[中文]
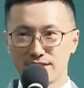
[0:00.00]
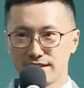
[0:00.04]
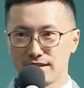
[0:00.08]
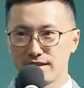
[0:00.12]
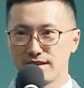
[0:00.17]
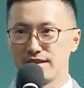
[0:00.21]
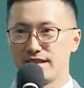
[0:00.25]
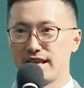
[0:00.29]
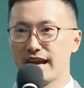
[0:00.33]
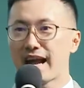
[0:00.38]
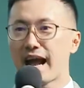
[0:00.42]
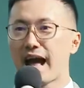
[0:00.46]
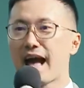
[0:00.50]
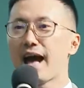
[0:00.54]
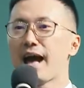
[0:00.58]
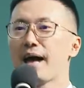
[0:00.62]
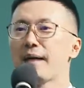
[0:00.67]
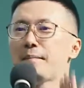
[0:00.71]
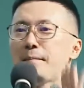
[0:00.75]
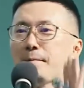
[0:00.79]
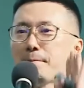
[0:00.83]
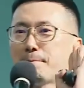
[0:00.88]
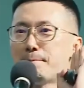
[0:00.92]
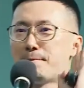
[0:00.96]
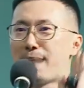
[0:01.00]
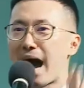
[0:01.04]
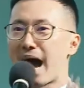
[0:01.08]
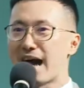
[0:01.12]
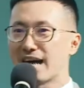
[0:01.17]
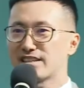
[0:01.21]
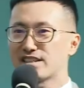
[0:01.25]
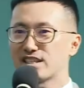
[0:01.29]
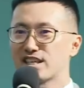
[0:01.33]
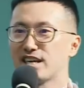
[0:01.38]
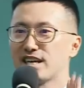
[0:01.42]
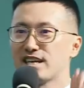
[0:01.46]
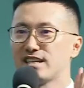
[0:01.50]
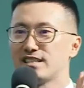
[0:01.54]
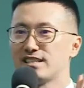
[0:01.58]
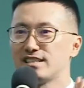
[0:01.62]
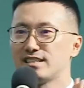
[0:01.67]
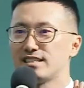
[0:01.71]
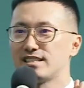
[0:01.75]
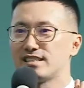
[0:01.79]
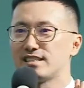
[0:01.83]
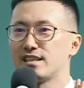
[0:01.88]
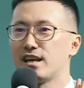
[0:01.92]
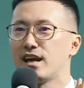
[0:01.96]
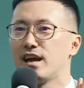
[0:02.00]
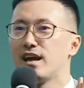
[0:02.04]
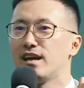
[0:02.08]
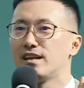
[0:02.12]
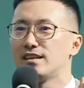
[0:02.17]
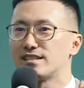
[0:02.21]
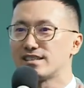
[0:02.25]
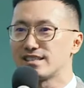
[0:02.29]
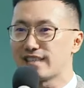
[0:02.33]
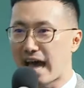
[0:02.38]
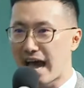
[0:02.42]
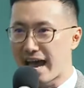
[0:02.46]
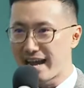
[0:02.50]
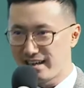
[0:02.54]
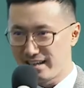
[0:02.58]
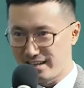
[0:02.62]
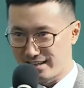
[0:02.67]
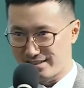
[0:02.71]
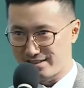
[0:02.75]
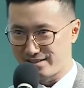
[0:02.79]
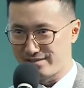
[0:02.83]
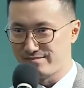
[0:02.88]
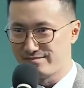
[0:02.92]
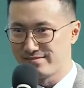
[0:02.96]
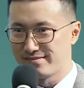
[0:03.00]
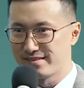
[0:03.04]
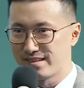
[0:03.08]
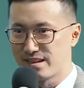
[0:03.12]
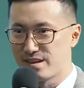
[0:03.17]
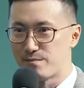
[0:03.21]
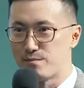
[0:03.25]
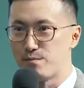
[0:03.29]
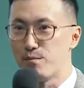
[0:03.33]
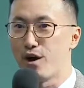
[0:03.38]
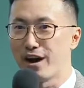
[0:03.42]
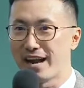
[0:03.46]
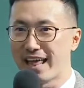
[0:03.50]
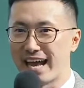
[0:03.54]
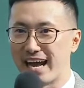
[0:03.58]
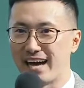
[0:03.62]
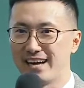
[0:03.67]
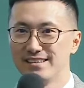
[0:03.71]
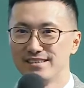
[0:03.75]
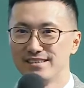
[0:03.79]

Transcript: dengan bahasa Chinese. Boleh ya?